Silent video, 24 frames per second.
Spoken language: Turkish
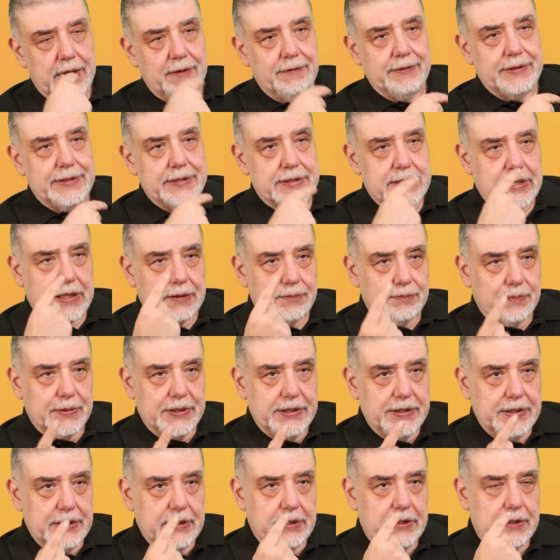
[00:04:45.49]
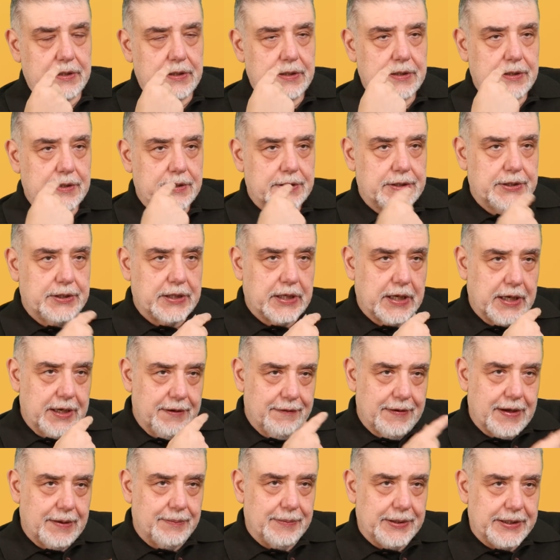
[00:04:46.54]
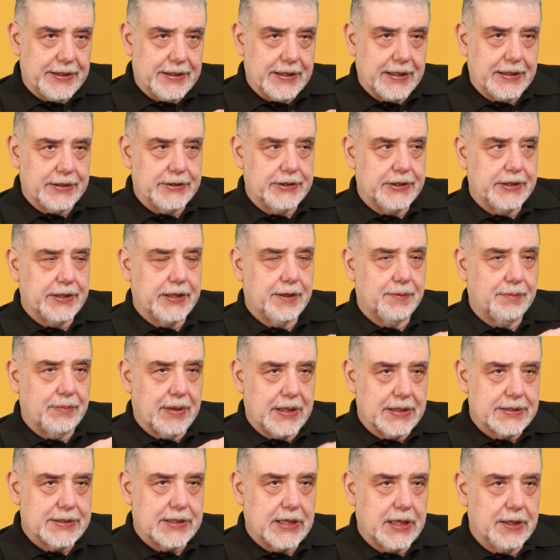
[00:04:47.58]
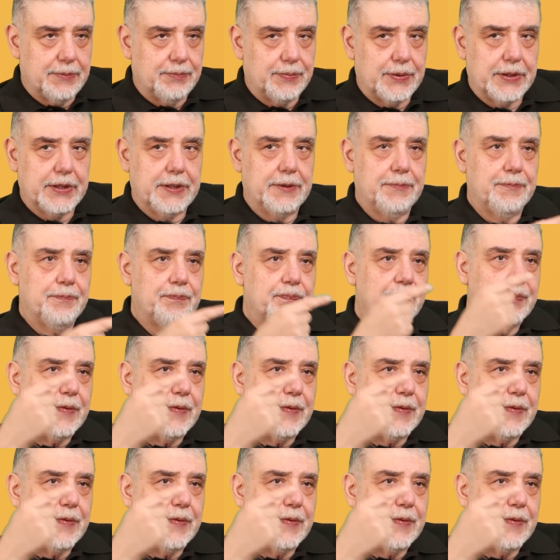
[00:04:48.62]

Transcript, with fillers: evini satmayı değil kiraya vermeyi tercih eden mal sahipleri